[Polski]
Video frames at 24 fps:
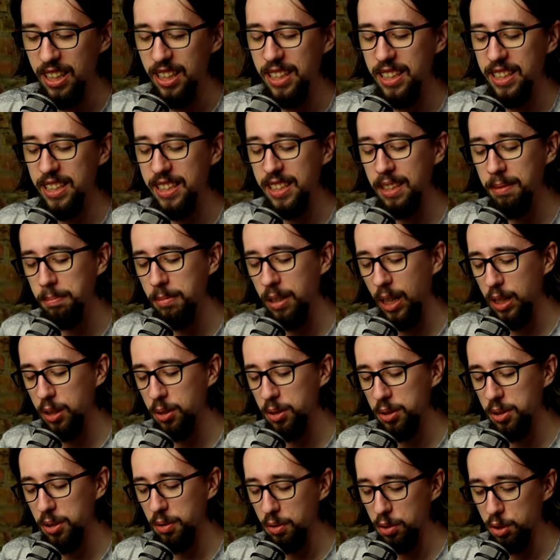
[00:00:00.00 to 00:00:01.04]
E, zęby
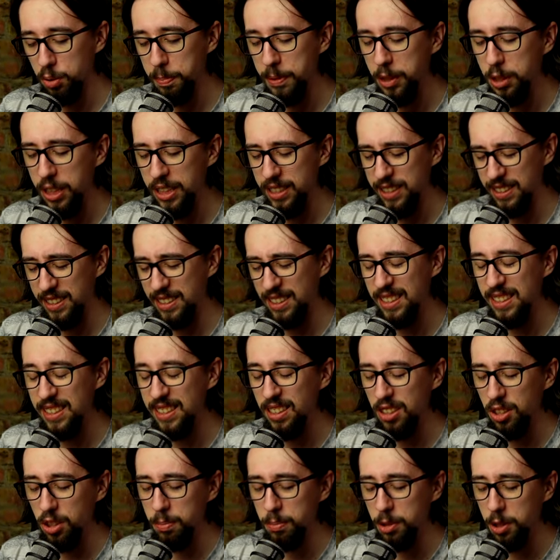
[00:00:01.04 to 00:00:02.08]
Ionu są szpiczaste i
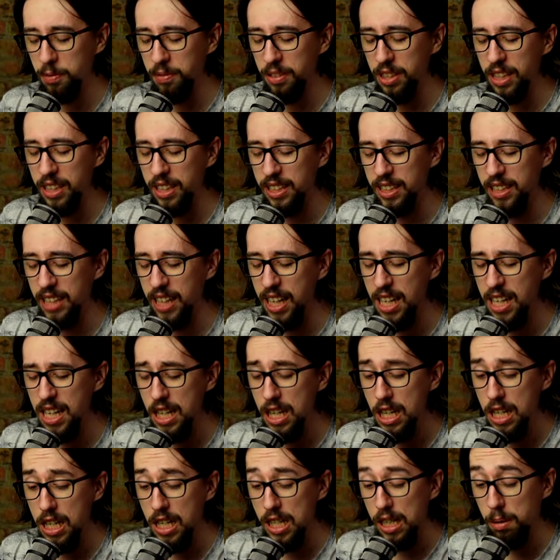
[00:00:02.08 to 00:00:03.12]
to, co mi się wydaje takie
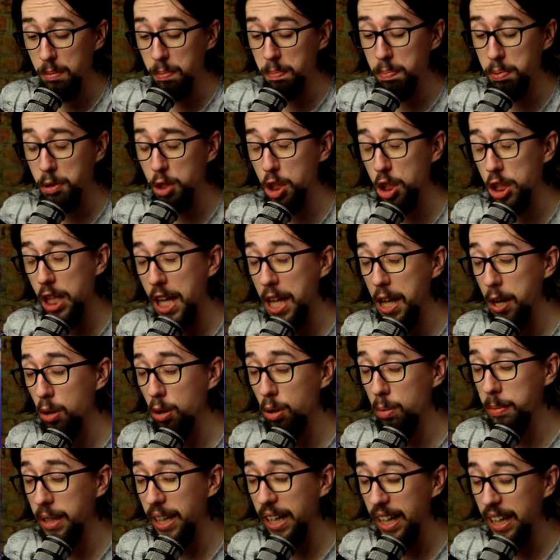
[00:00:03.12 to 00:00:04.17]

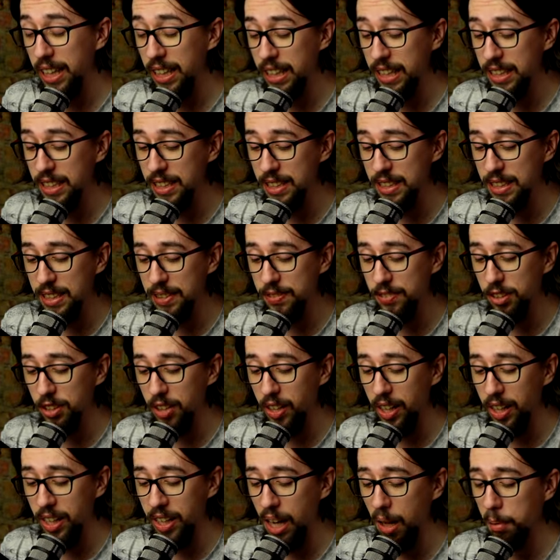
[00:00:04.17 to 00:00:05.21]
Przerobienie
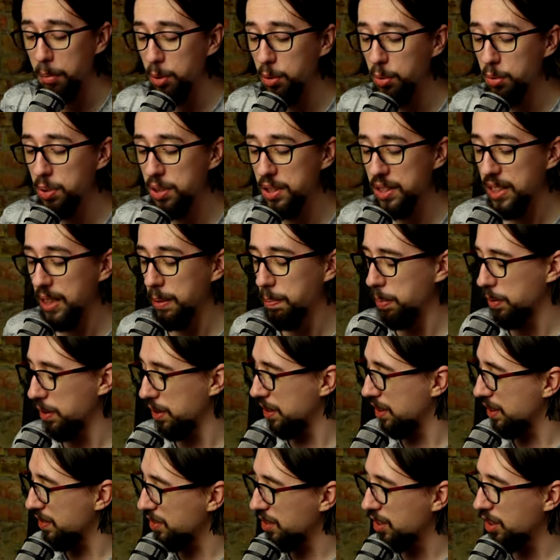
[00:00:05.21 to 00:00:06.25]
swojej jamy ustnej
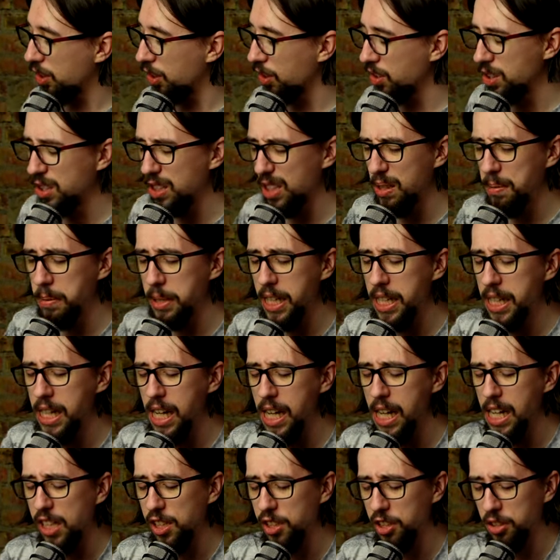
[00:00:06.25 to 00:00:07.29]
pod tym kątem nie
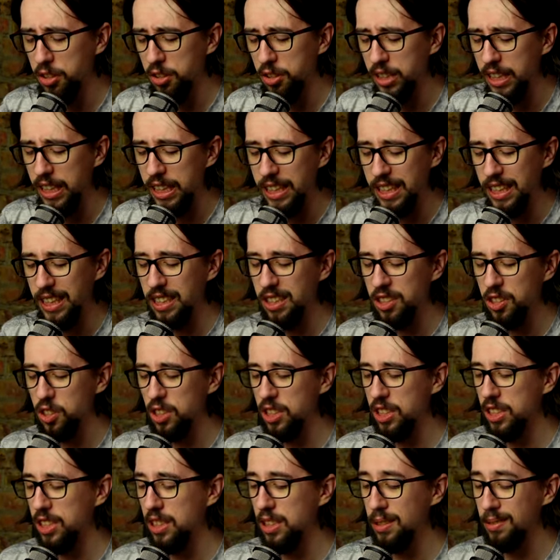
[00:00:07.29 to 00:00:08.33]
należy do
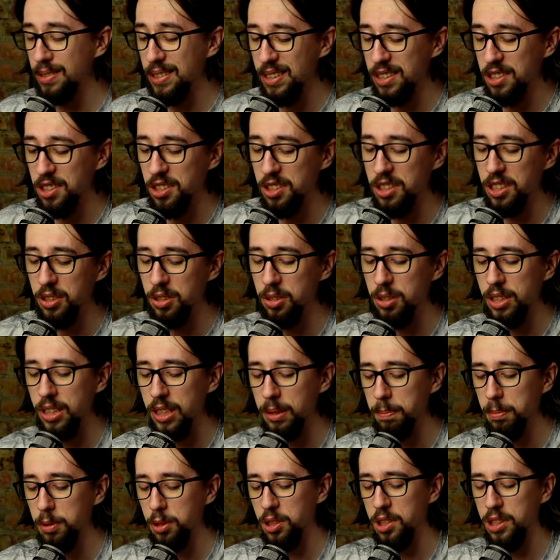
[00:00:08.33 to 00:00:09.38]
najtańszych i chyba też nie do
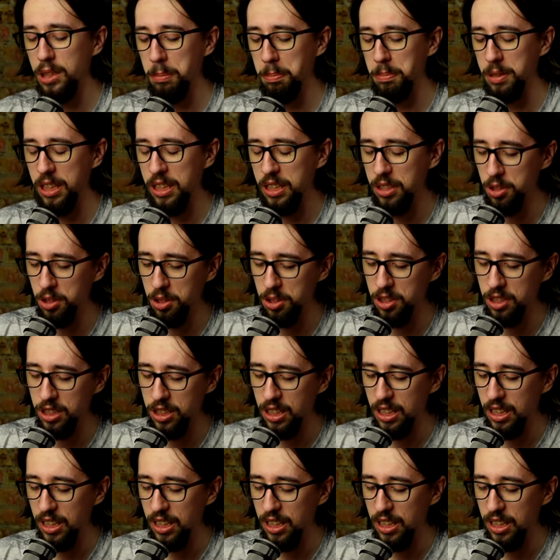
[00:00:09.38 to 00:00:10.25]
najprzyjemniejszych.